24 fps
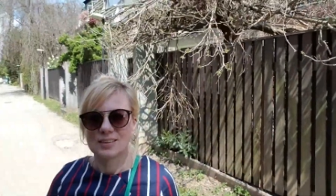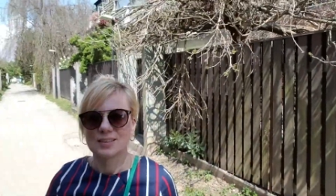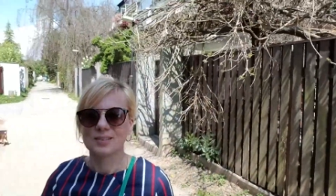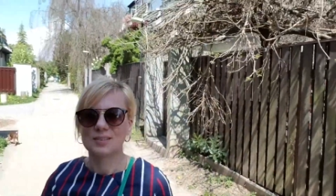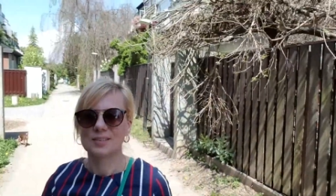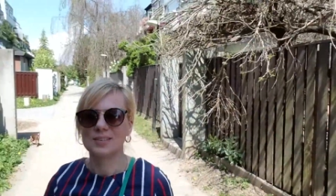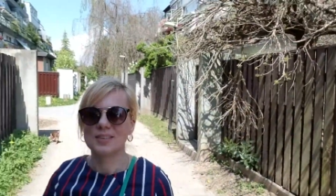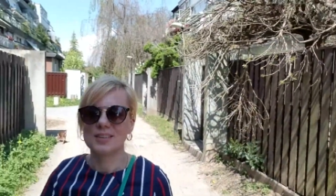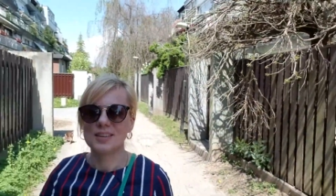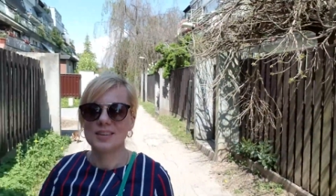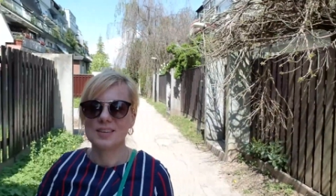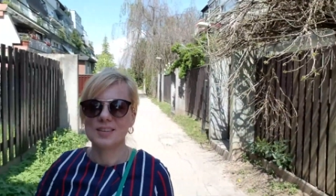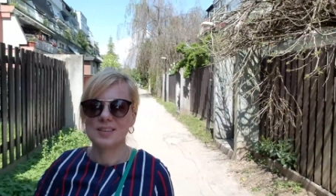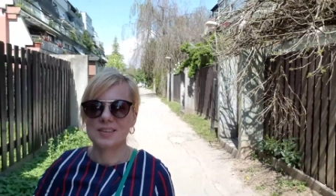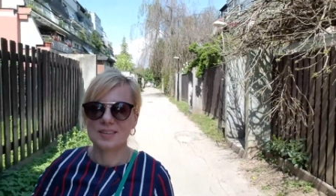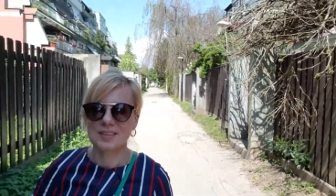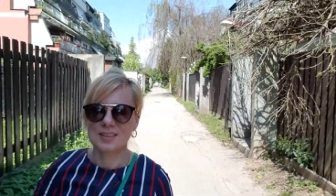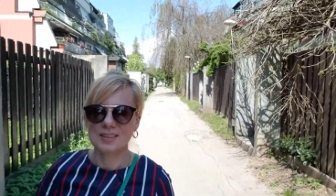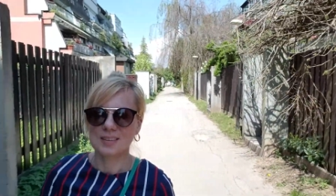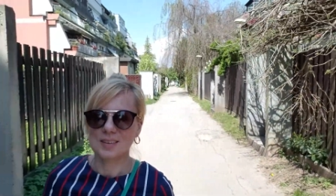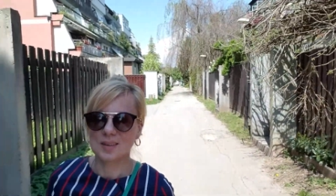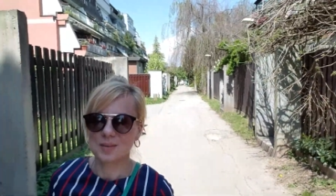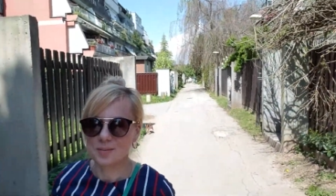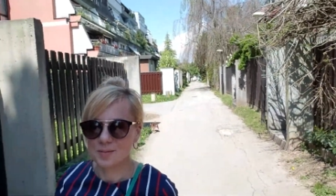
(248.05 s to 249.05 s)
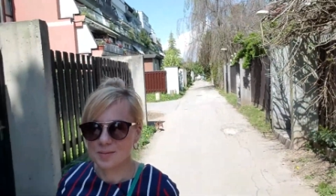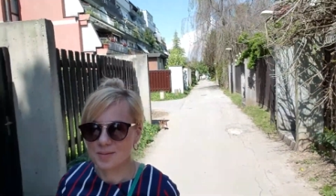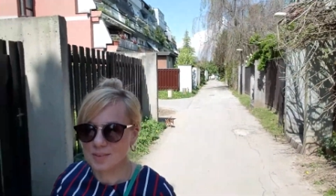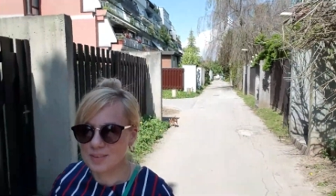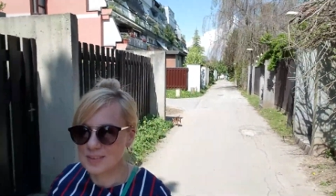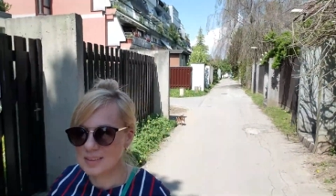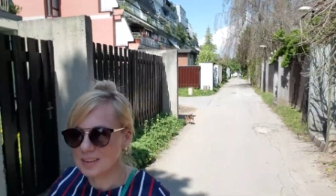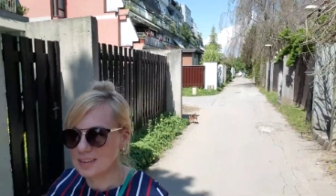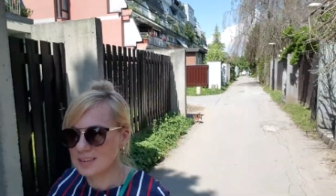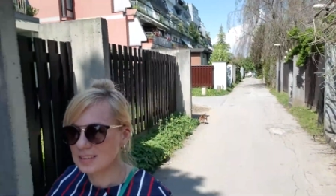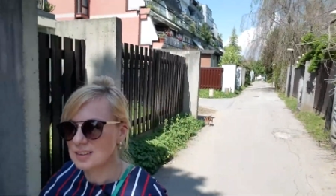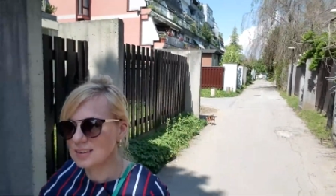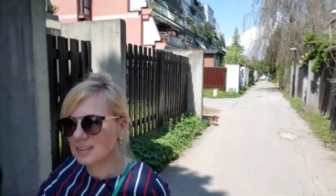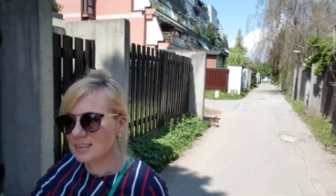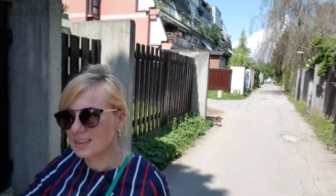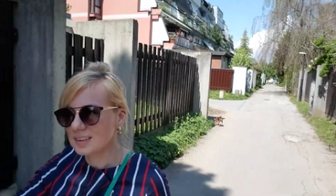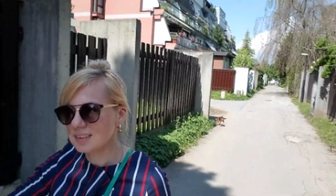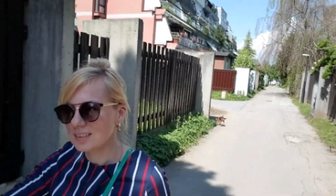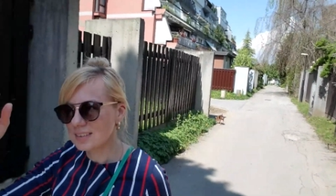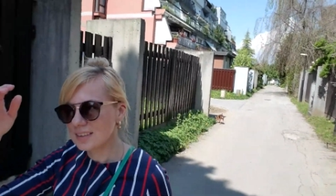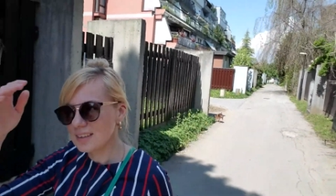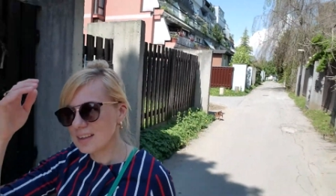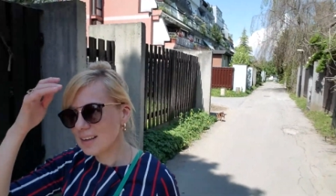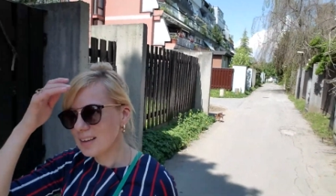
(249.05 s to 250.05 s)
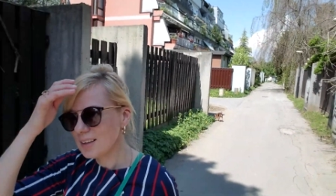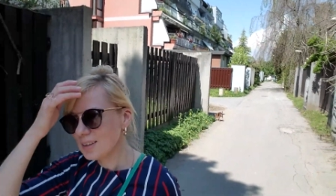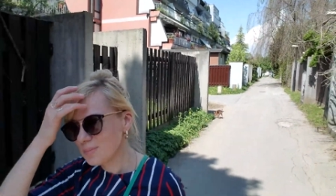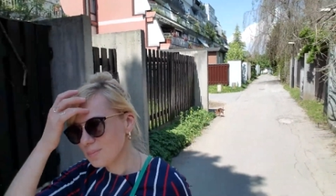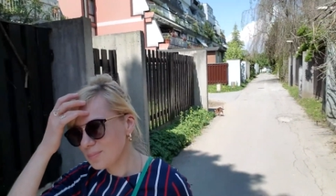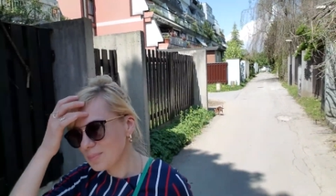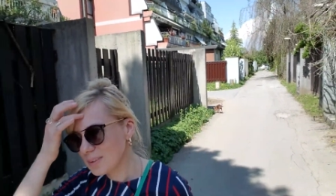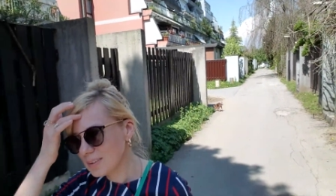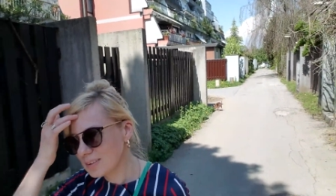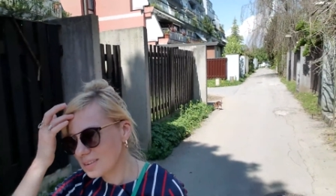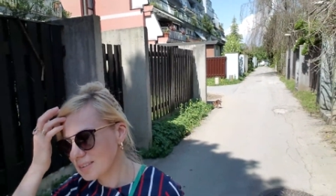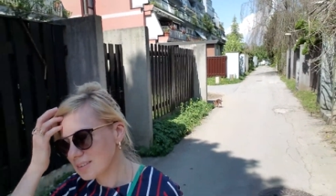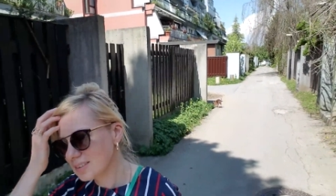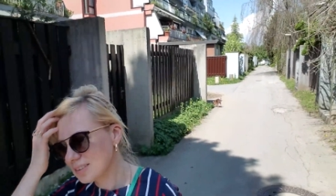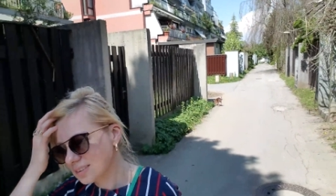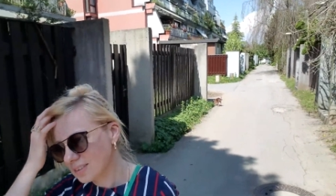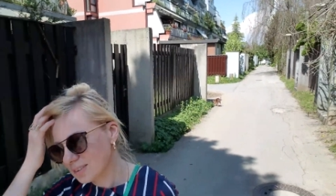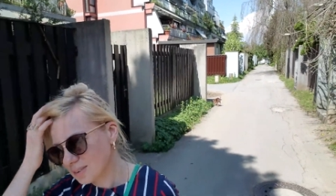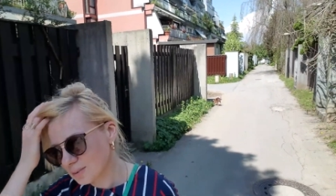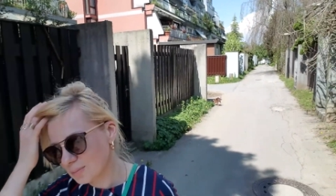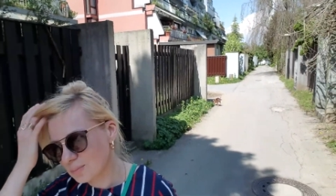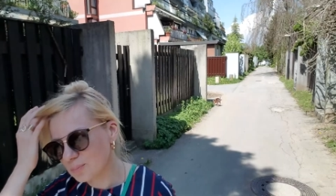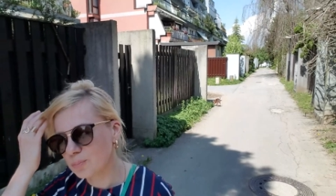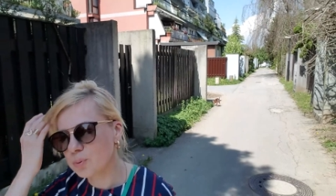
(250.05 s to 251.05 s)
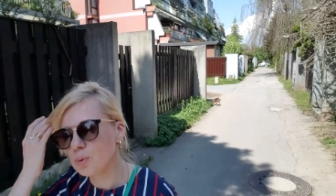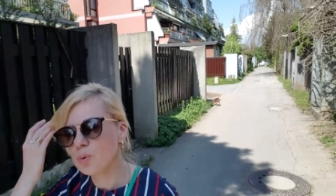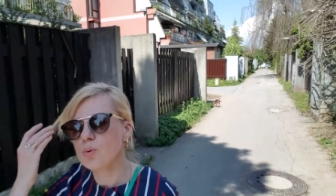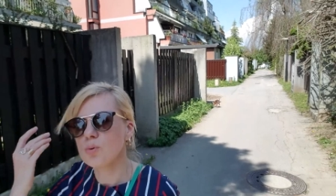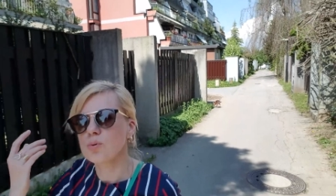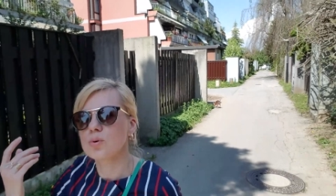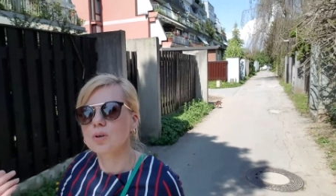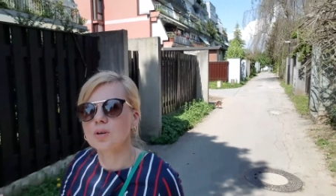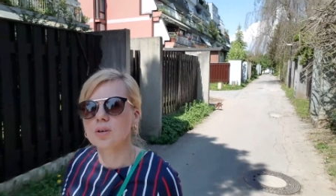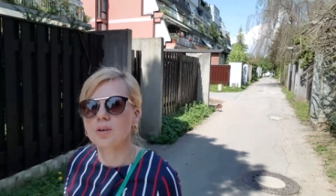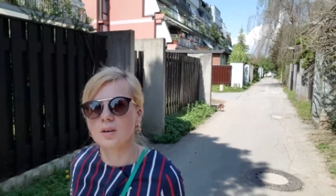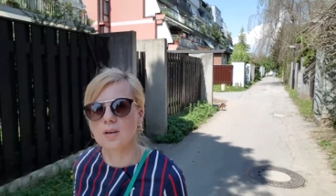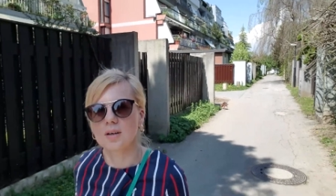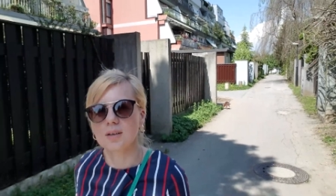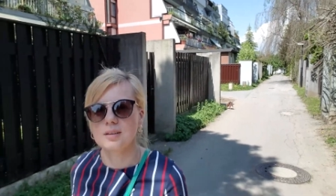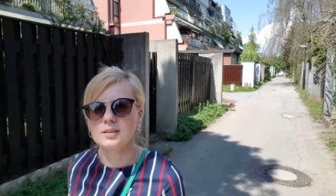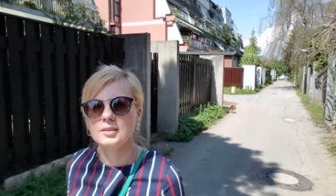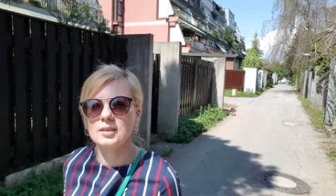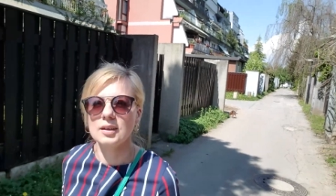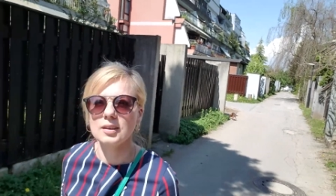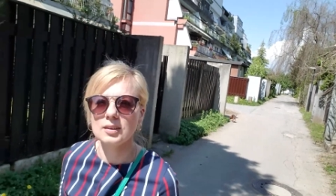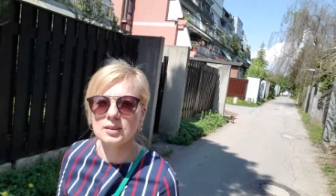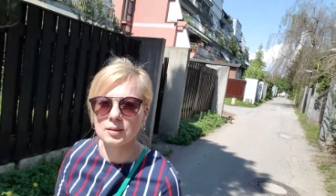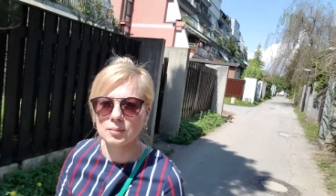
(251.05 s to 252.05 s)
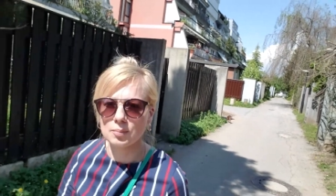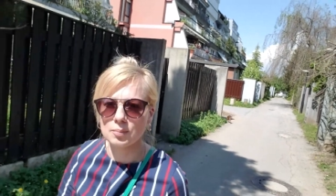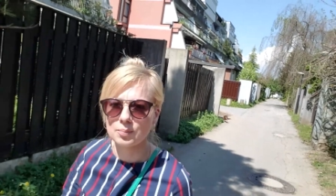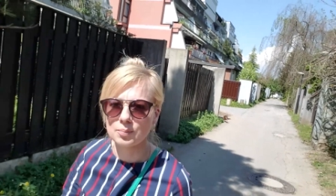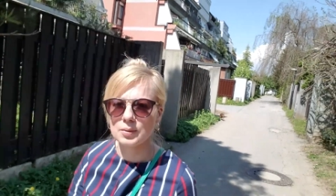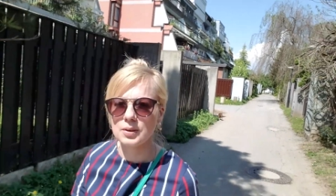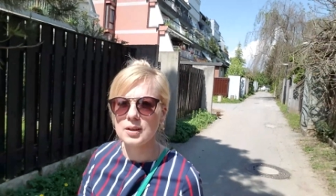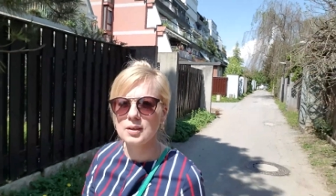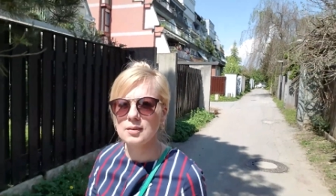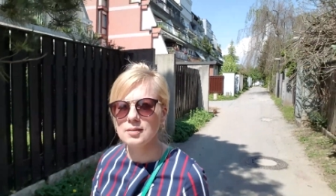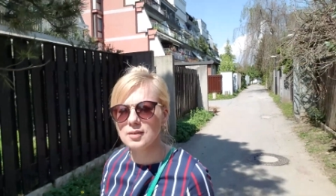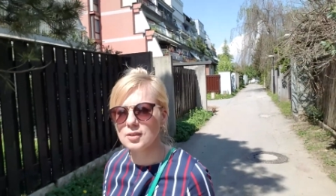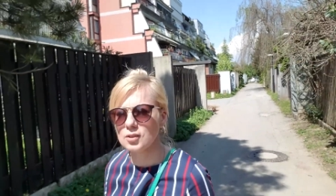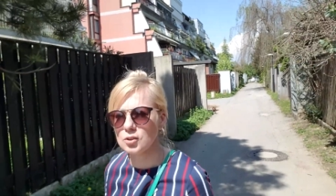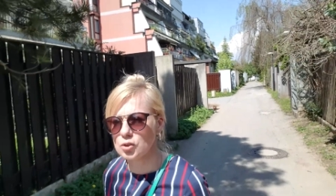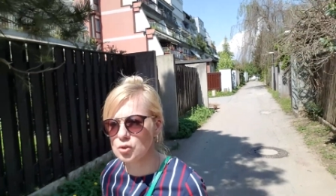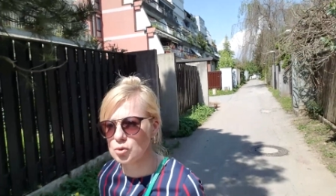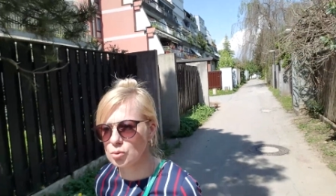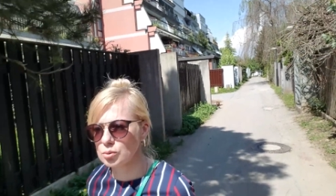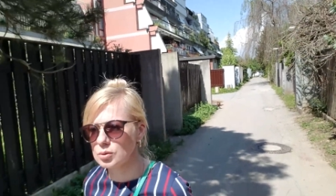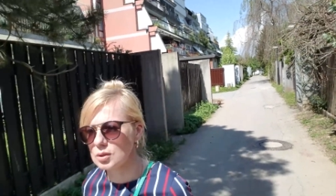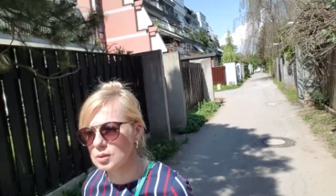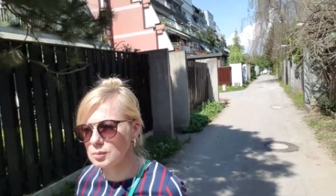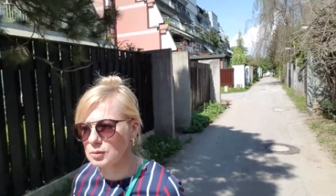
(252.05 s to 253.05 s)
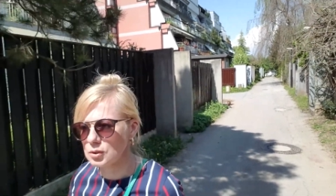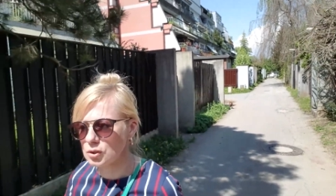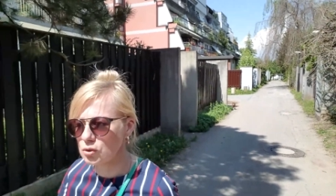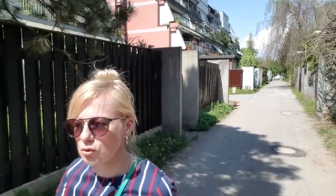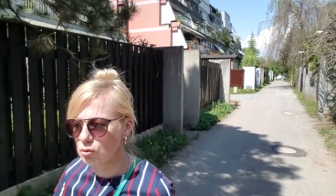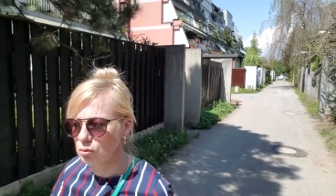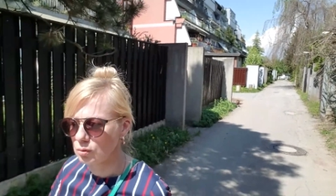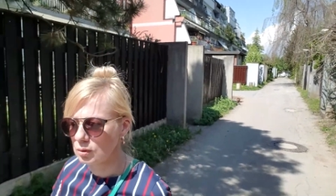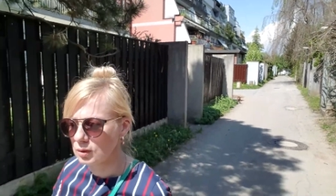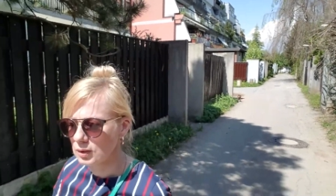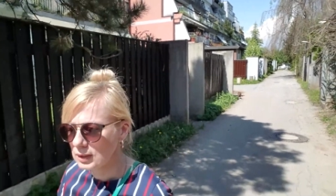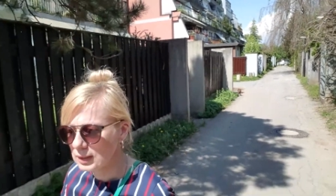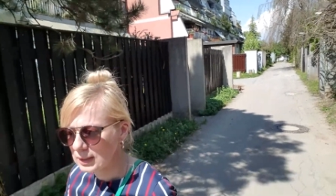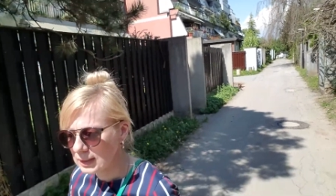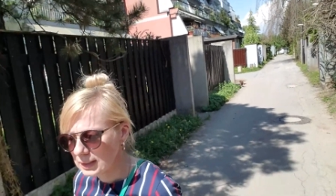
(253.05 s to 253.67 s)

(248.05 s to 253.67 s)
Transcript: Гудеть это там всякие коктейли пить, бухать, да, там пиво, что там еще.